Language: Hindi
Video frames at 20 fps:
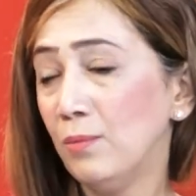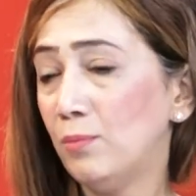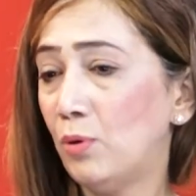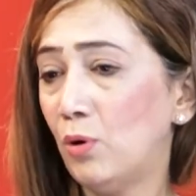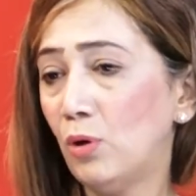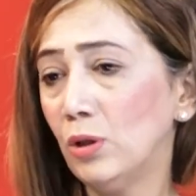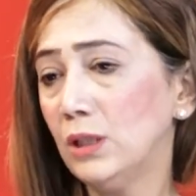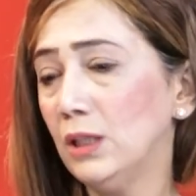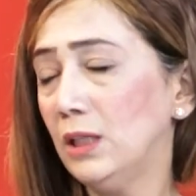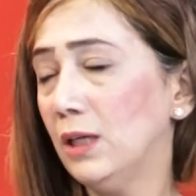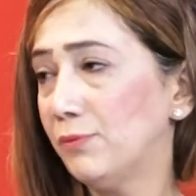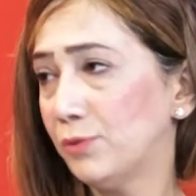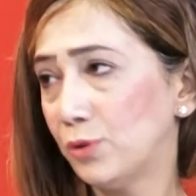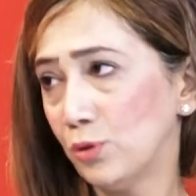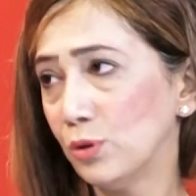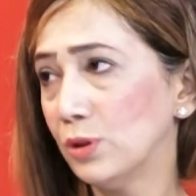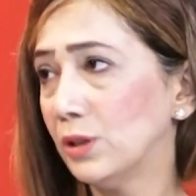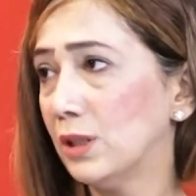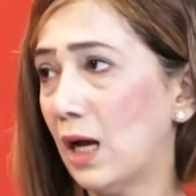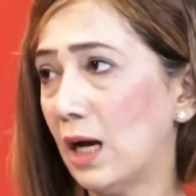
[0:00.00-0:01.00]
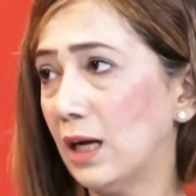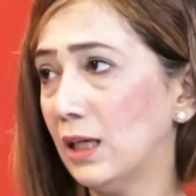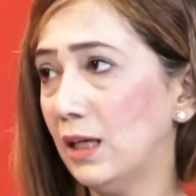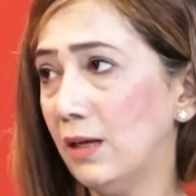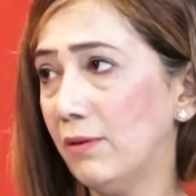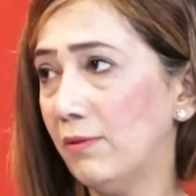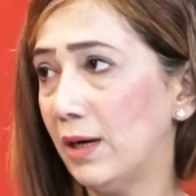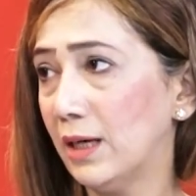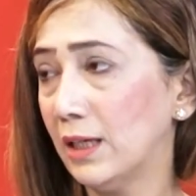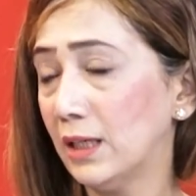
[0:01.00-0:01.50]
बहुत ही अफसोसनाक
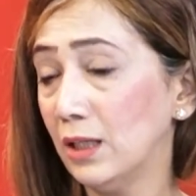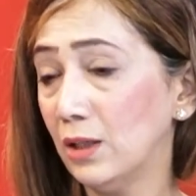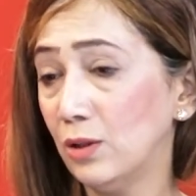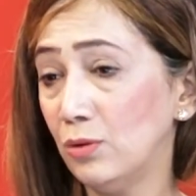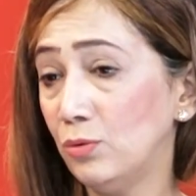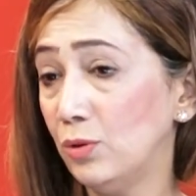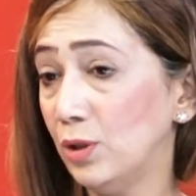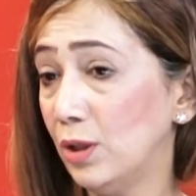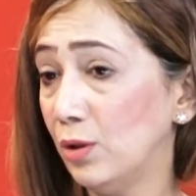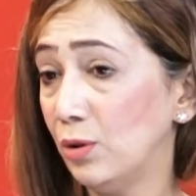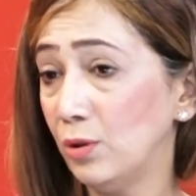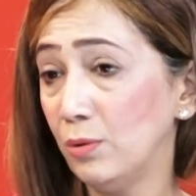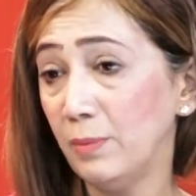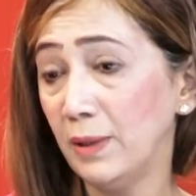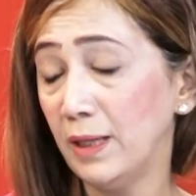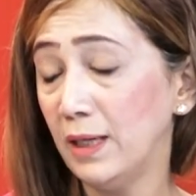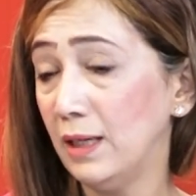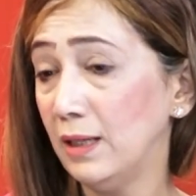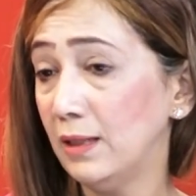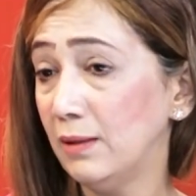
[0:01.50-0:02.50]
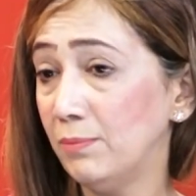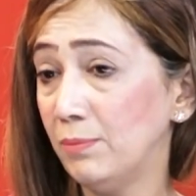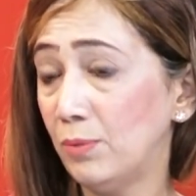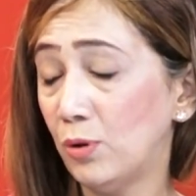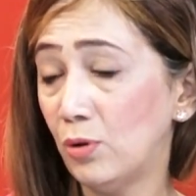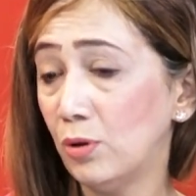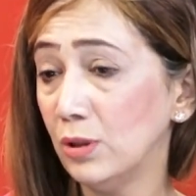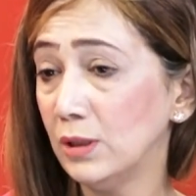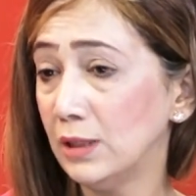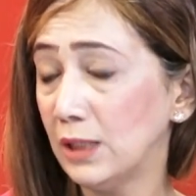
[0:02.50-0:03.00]
ये वाक़ हुआ है और मैं
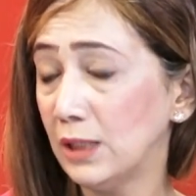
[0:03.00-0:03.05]
बहुत